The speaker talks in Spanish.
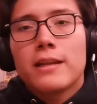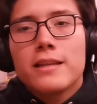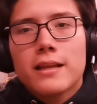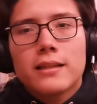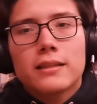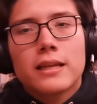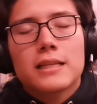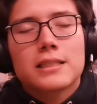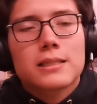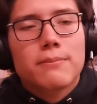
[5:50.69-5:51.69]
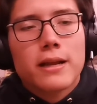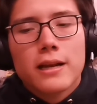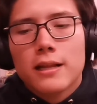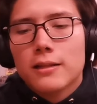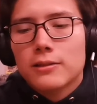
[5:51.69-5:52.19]
que venían de tener esta
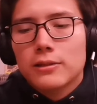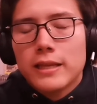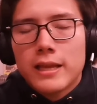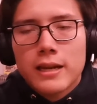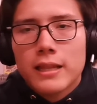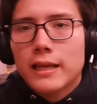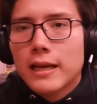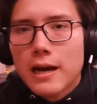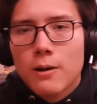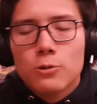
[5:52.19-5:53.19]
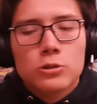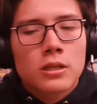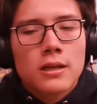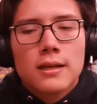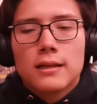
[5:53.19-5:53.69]
semana llena de
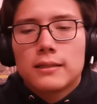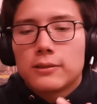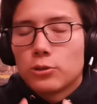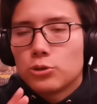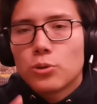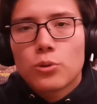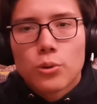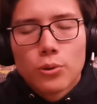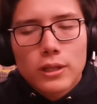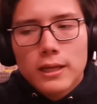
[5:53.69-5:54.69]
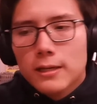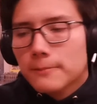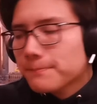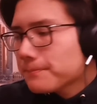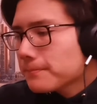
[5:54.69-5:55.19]
caos con John
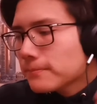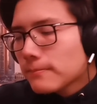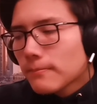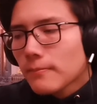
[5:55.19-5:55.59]
Gruden